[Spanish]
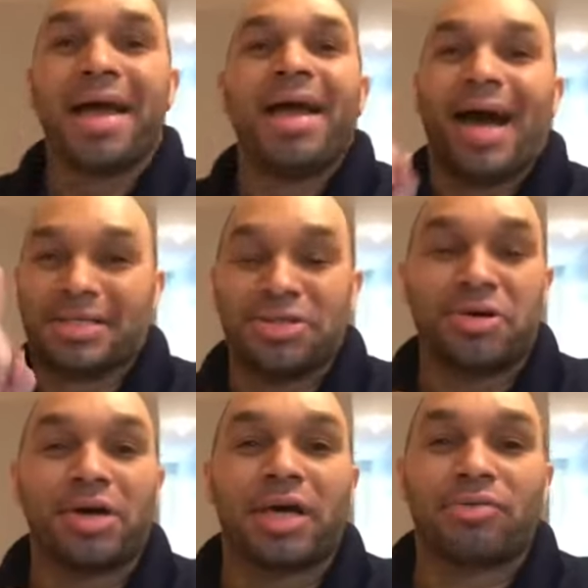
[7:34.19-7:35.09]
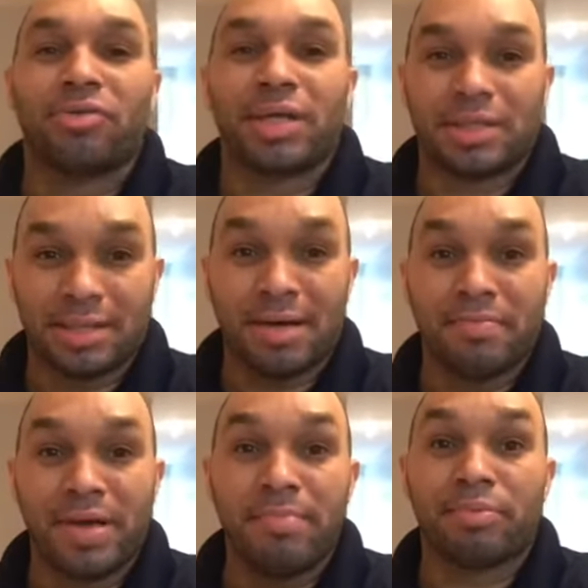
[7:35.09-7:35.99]
Así yo quiero que tú estés
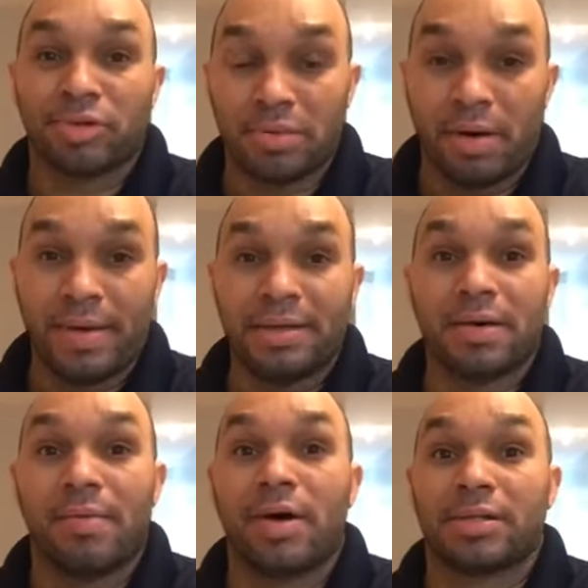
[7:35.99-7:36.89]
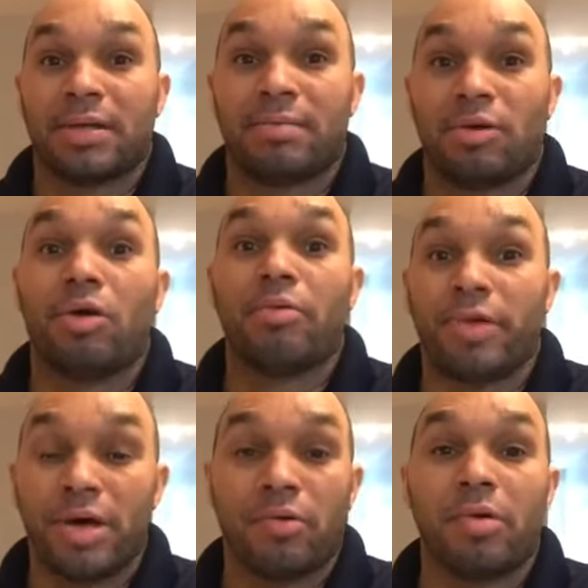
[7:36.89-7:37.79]
también. Próximamente vamos a hacer los
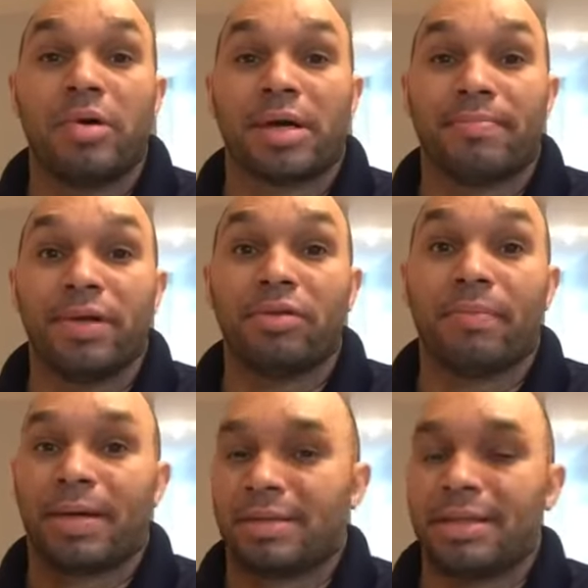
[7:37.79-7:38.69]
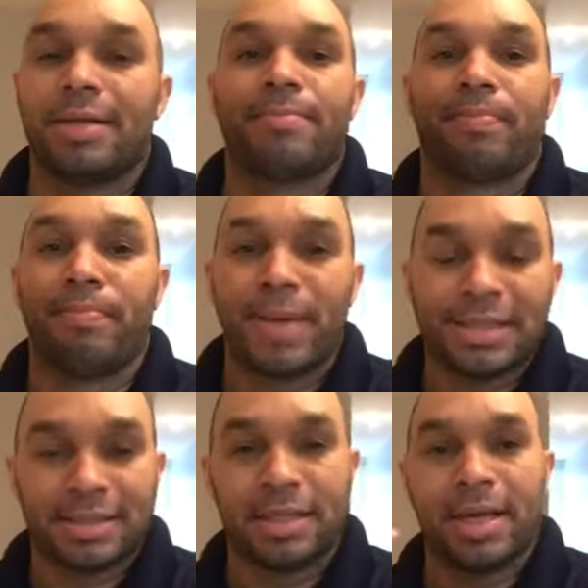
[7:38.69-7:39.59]
videos, vuelvo y repito, a partir del
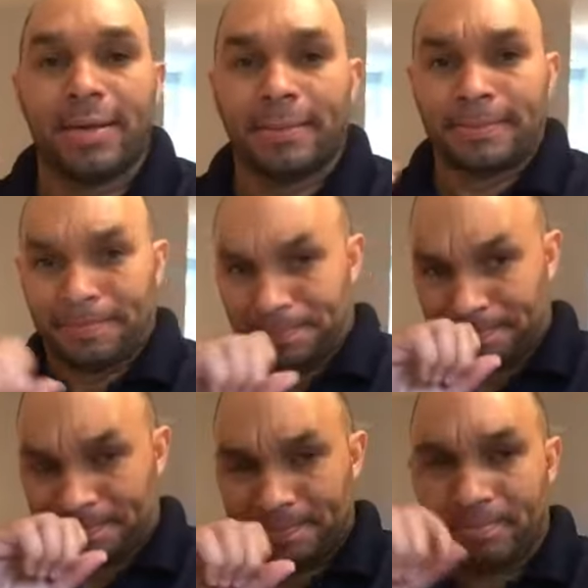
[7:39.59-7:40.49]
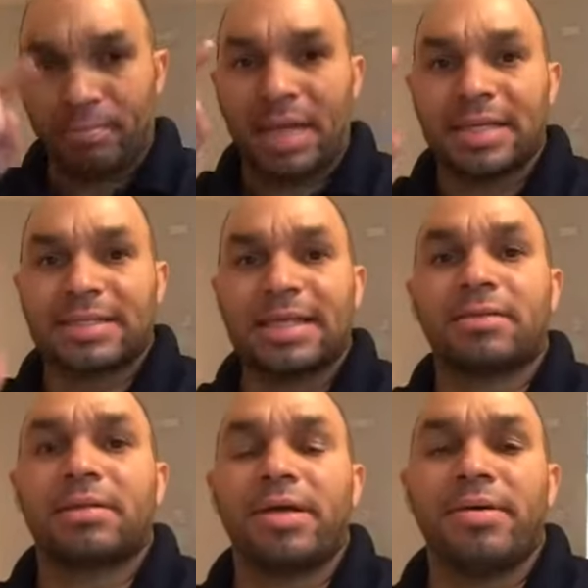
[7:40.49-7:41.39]
mes de
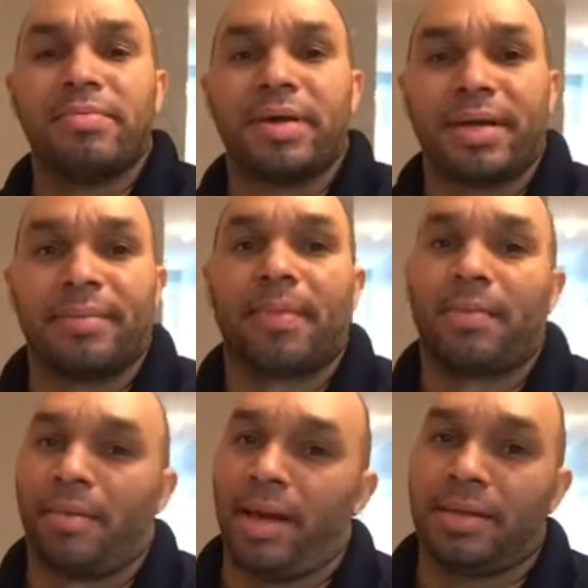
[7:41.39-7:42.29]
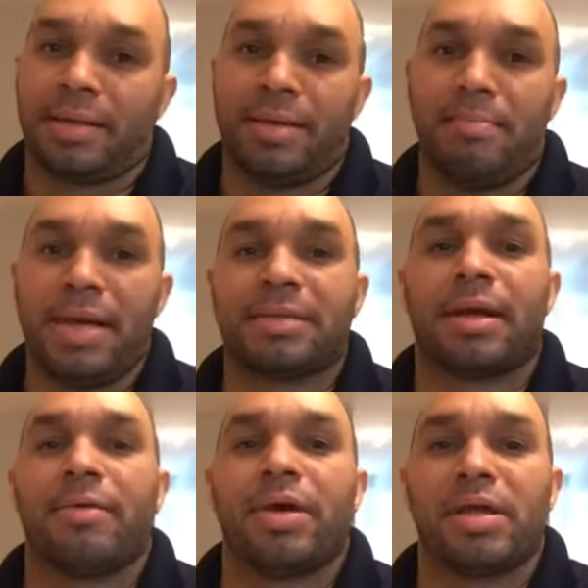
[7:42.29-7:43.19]
septiembre. Este mes
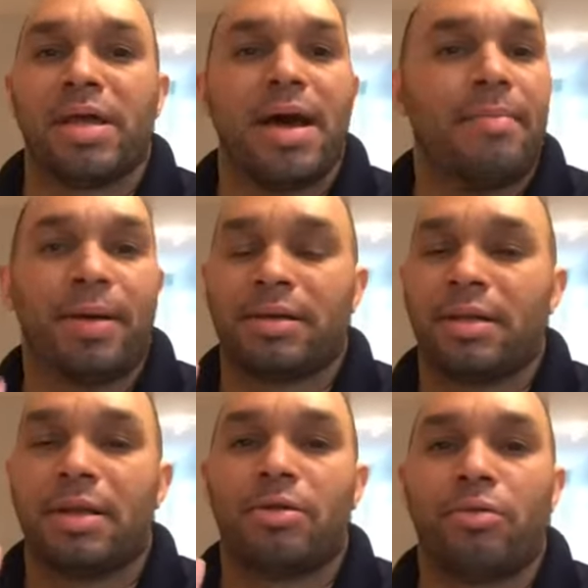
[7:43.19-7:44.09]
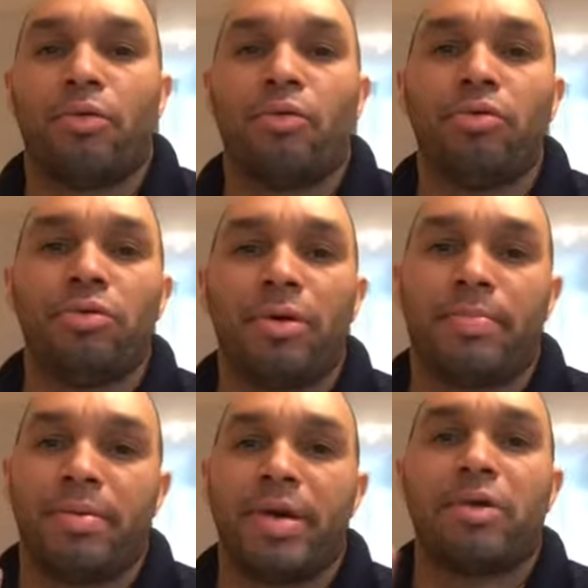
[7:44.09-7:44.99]
de que viene ya, a partir del 1,
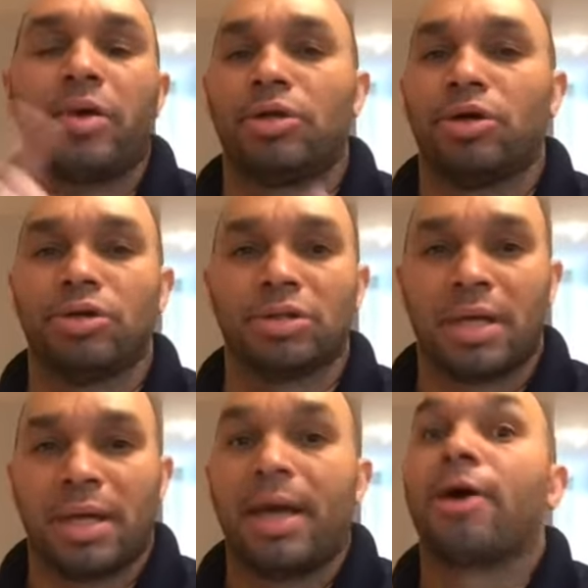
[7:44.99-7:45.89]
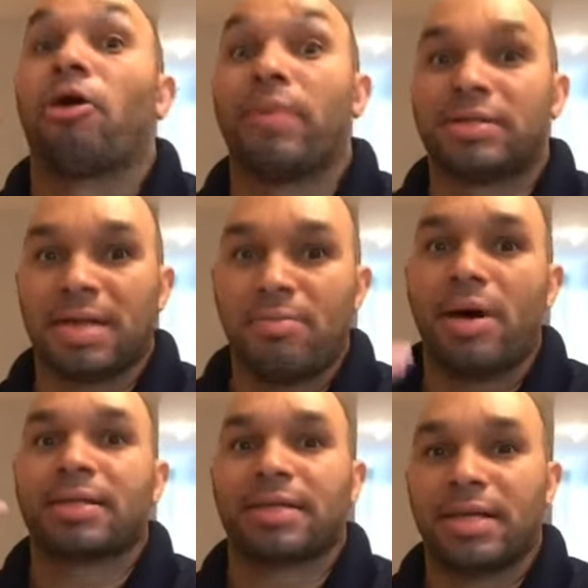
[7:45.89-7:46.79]
el primero o el 2,
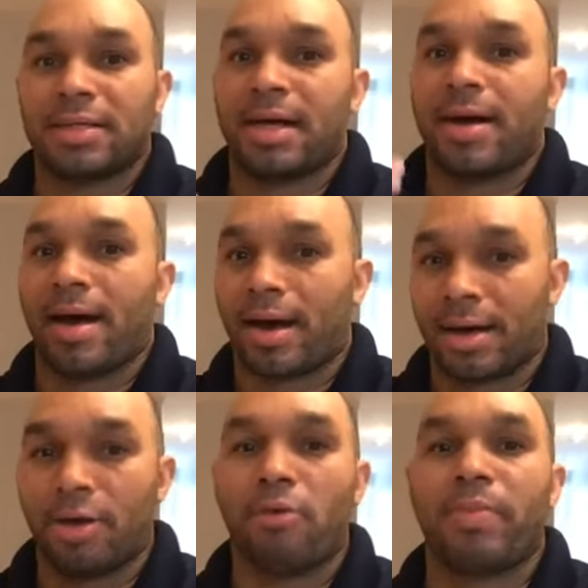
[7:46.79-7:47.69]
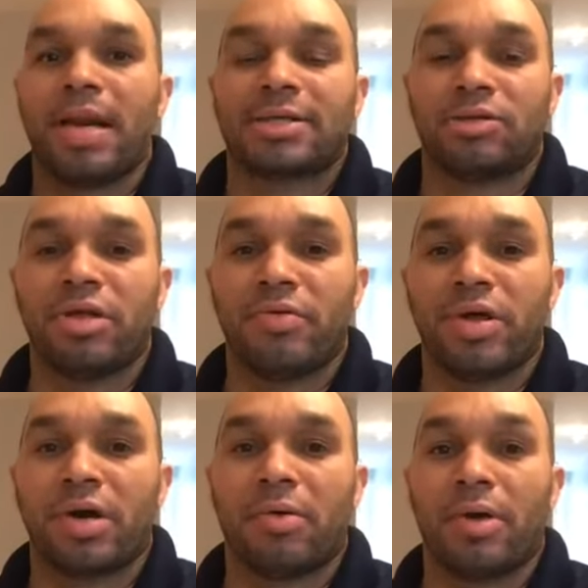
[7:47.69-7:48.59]
comenzamos a hacer esa recopilación de
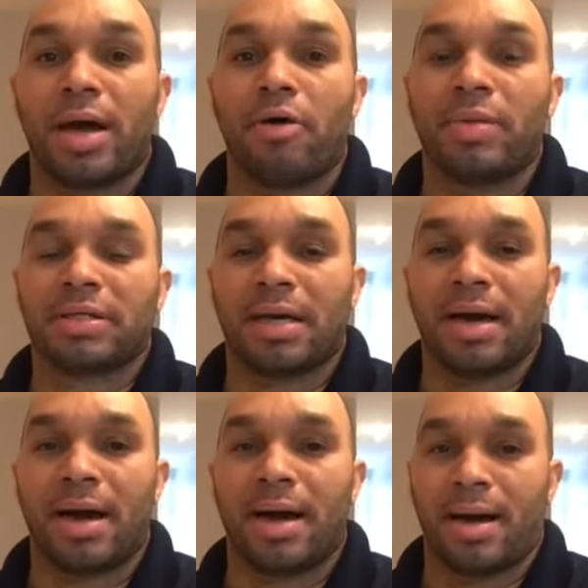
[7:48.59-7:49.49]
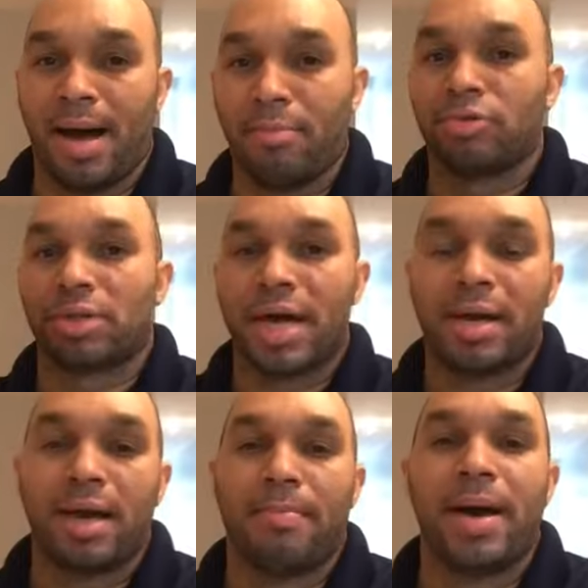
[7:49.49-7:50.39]
videos que voy a comenzar a montar
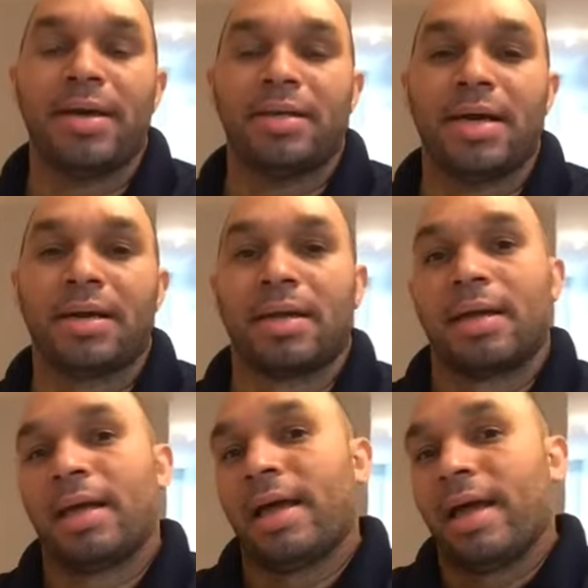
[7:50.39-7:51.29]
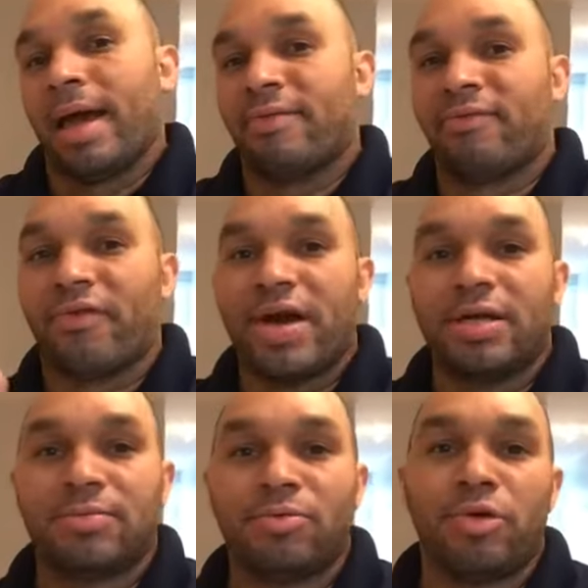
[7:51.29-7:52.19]
en la página en
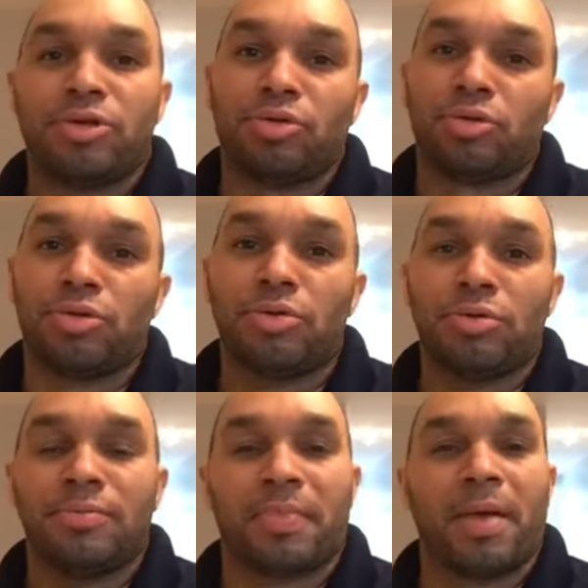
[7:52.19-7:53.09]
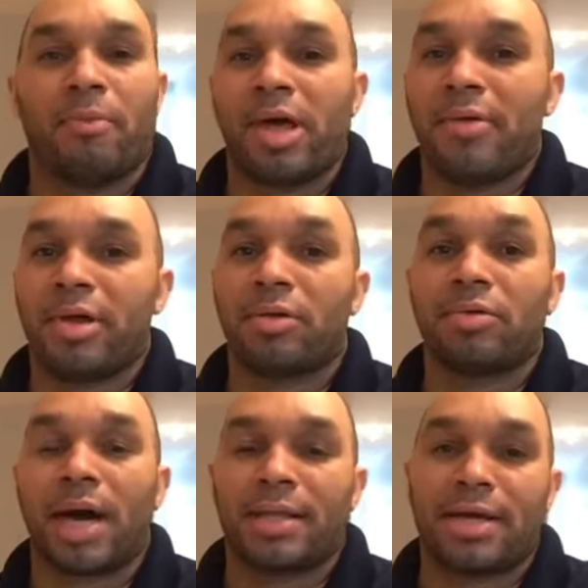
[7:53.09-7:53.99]
Facebook, en YouTube. Voy a abrir
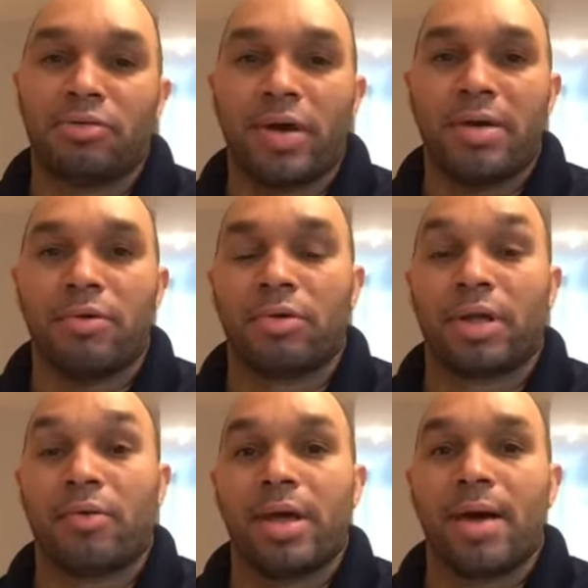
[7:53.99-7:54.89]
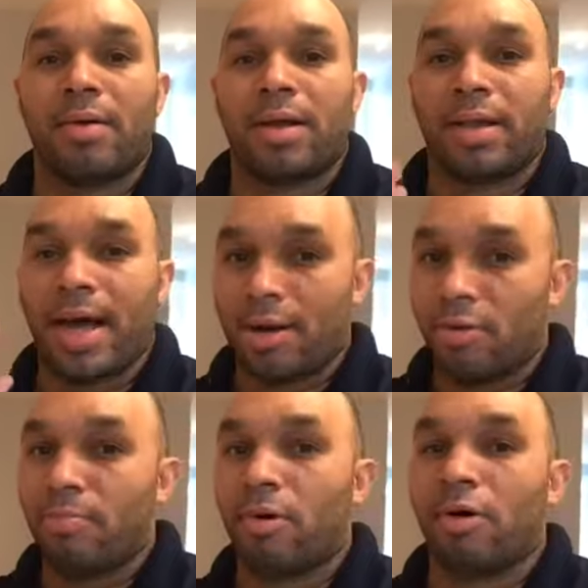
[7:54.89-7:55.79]
un canal nuevo donde voy a hablar de
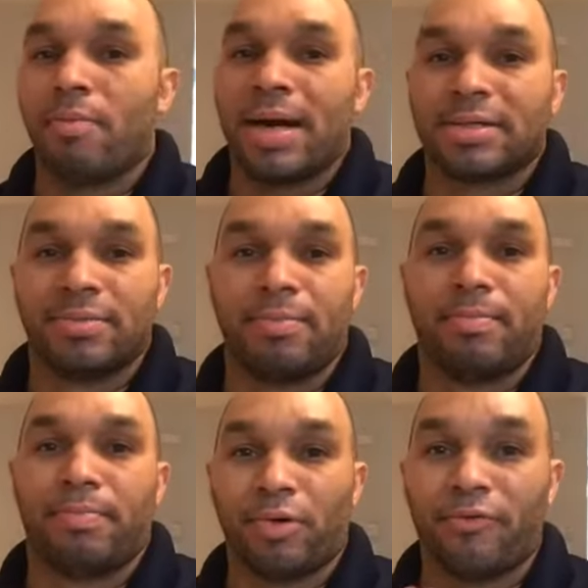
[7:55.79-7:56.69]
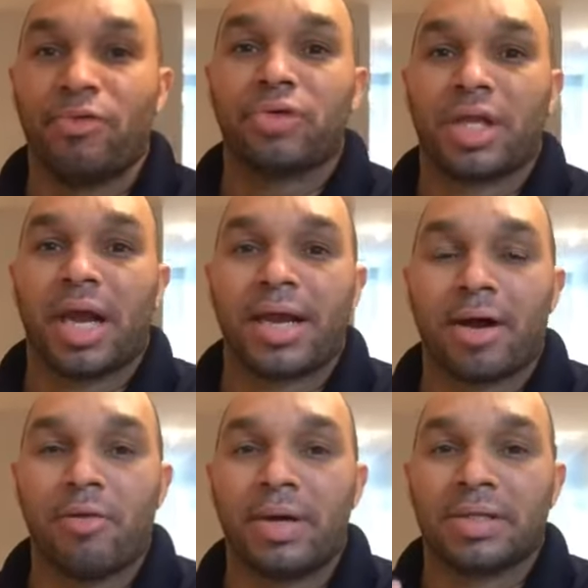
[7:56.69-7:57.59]
algo un poco más profundo en el
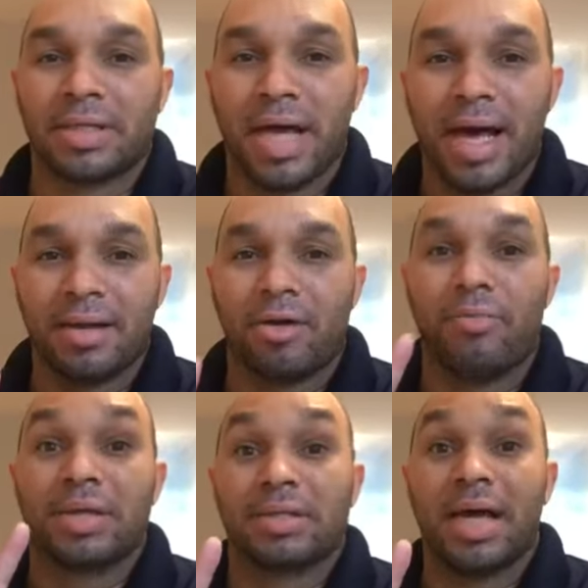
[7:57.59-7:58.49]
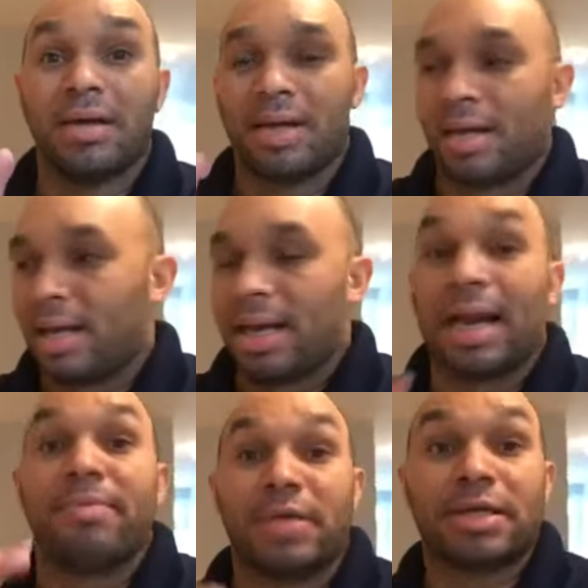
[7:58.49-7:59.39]
área comercial, comercial,
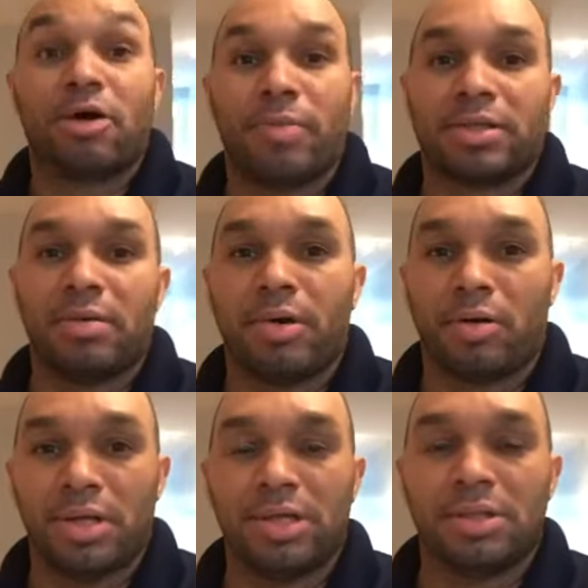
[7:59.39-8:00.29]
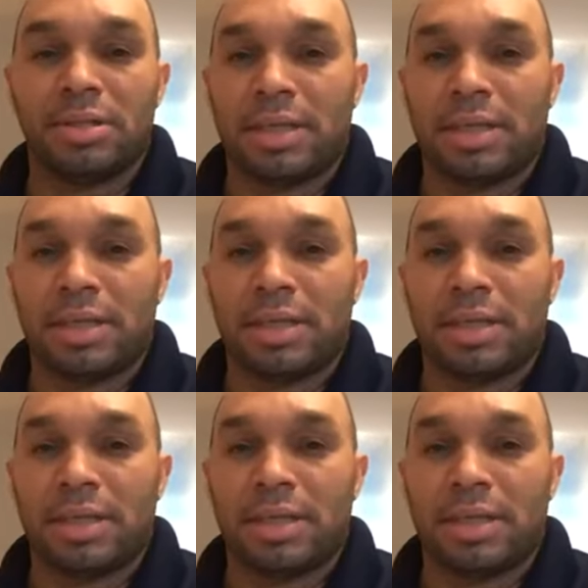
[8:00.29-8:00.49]
la limpieza comercial, mejor dicho.